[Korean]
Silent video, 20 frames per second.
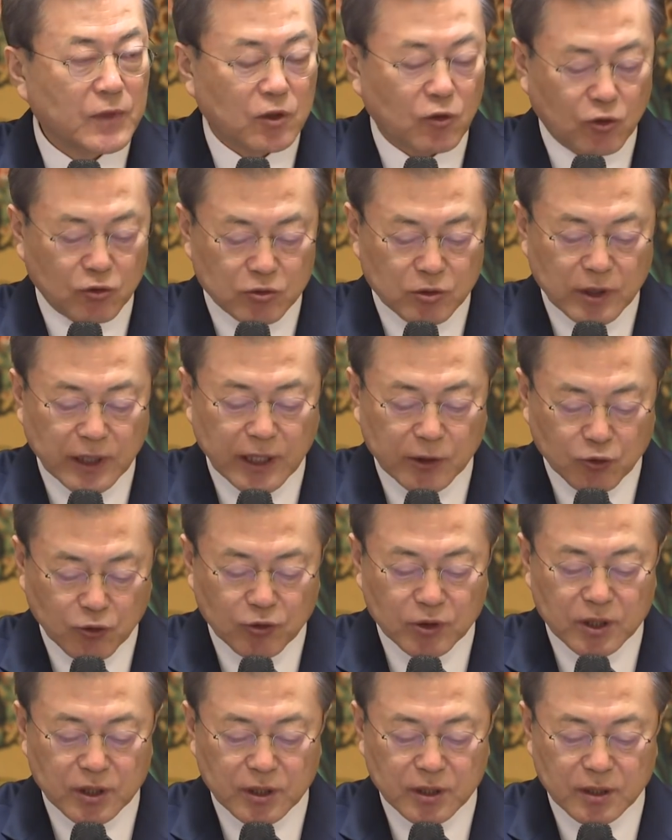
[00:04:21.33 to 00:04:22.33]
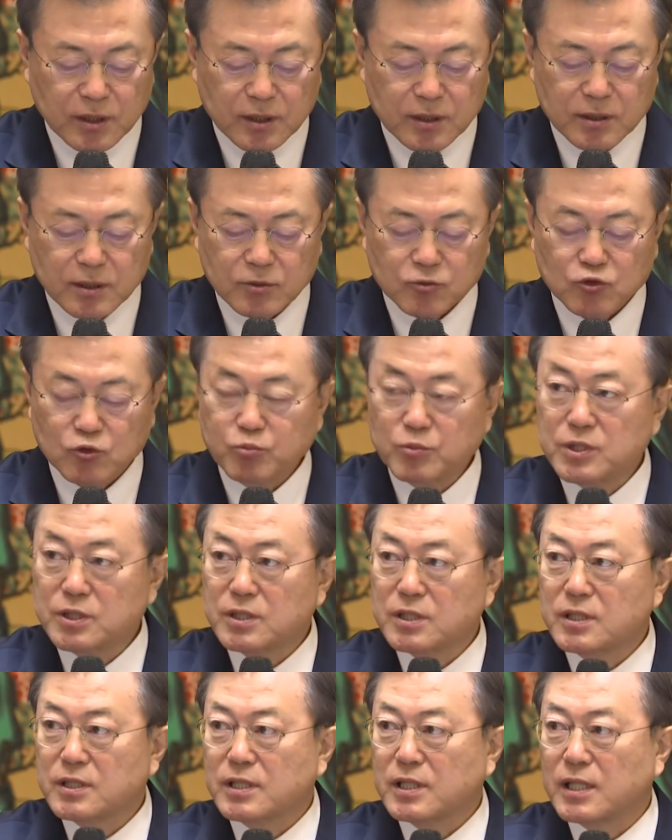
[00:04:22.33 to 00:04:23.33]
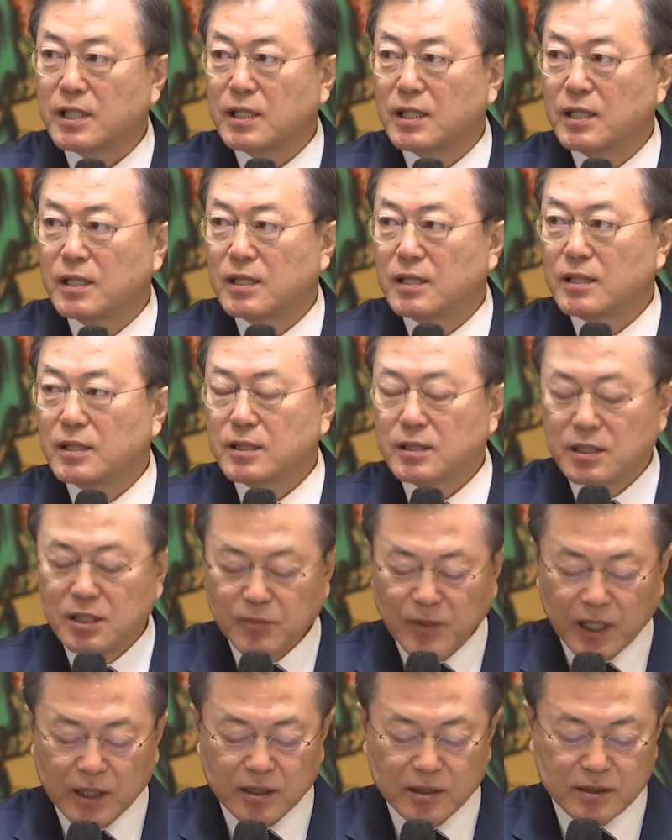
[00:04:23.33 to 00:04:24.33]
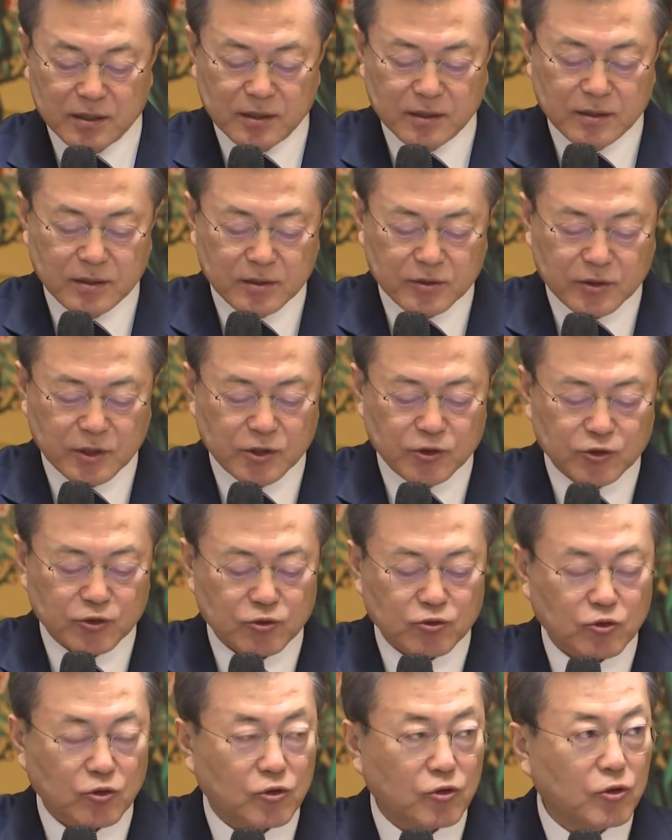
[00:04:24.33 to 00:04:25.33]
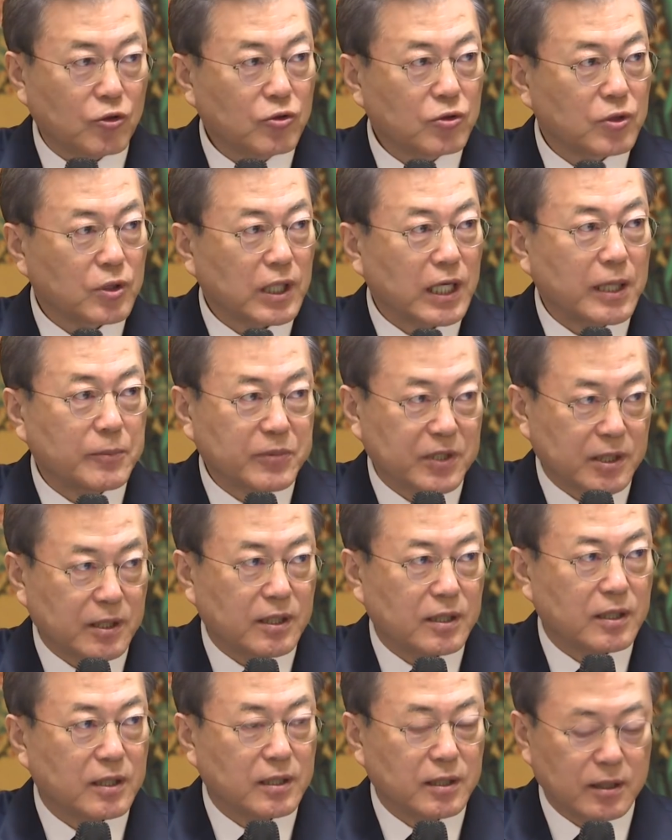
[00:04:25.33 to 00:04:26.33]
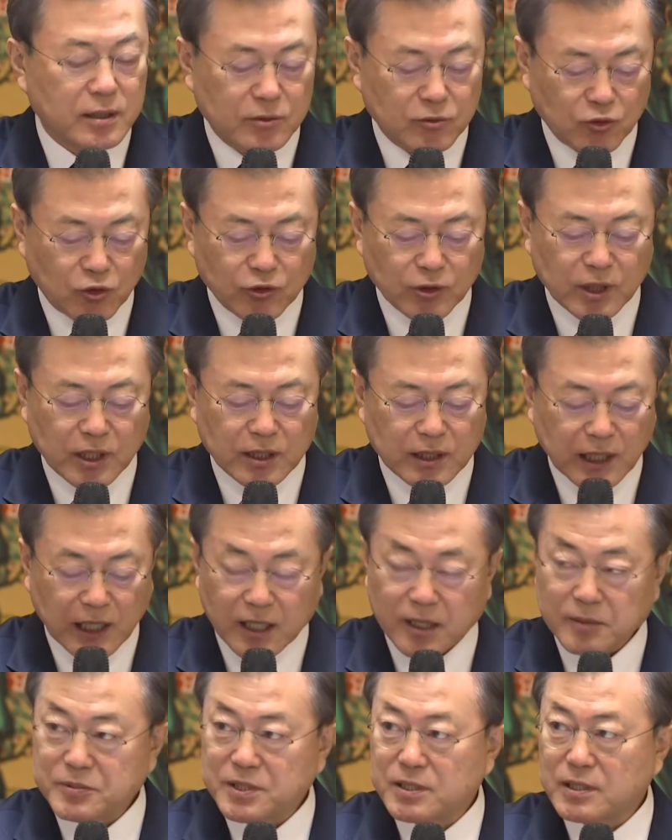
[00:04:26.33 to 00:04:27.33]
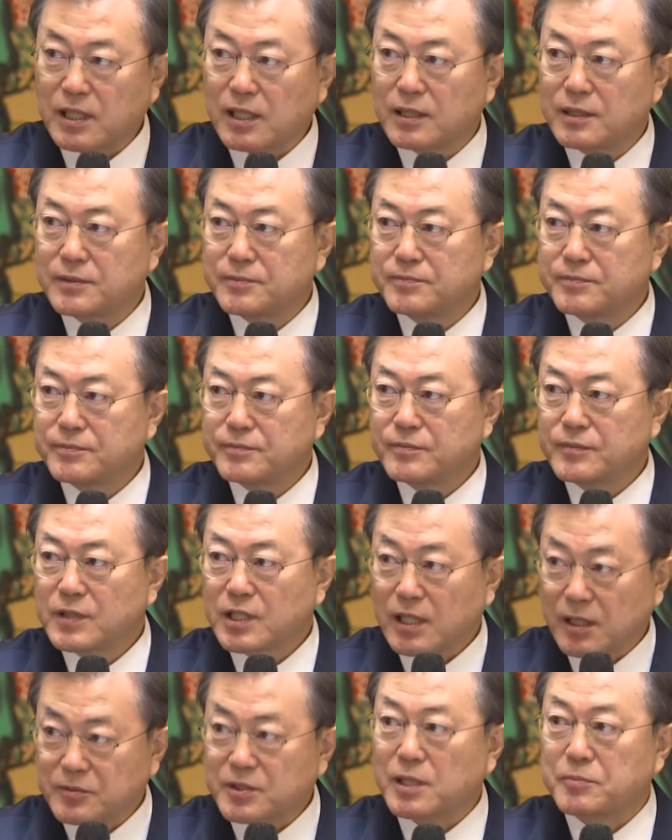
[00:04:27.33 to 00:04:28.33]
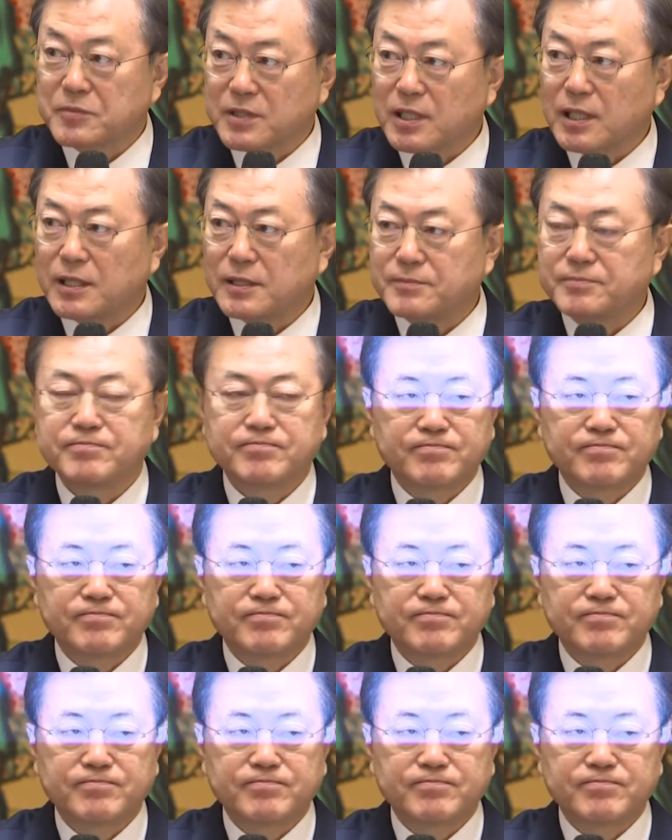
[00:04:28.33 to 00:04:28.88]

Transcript: 오늘 해동이 국민들께 희망을 드릴 수 있도록 함께 노력해 나갑시다. 감사합니다.